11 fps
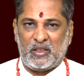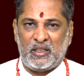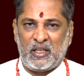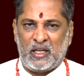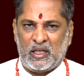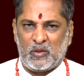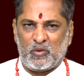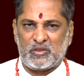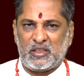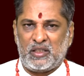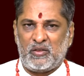అంటే ఆరో
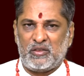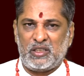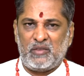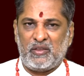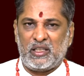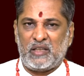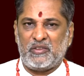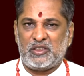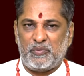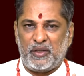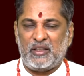స్థానంలో శనివారం
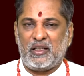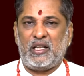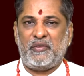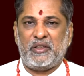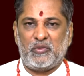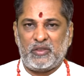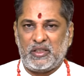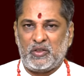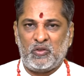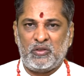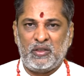రావాల్సిన ఫలితాలు ఏవైతే
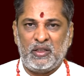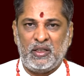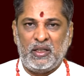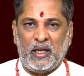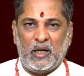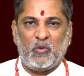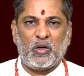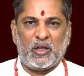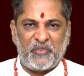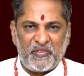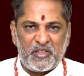ఉన్నాయో అవి
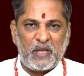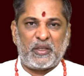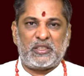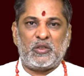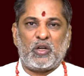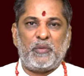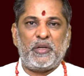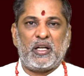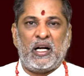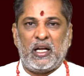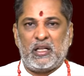ఒక ఫిఫ్టీ పర్సెంట్ కూడా
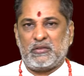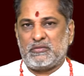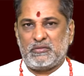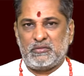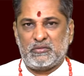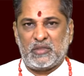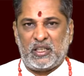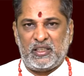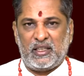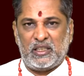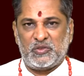మీకు రాలేదు
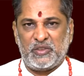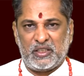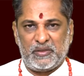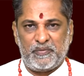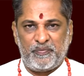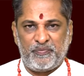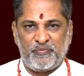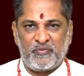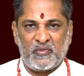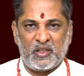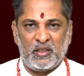కన్యారాశి వారికి
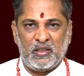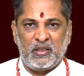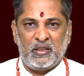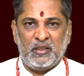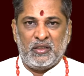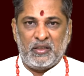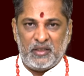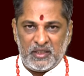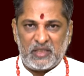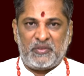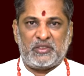
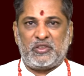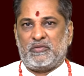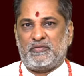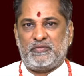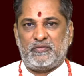ఈ సంవత్సరం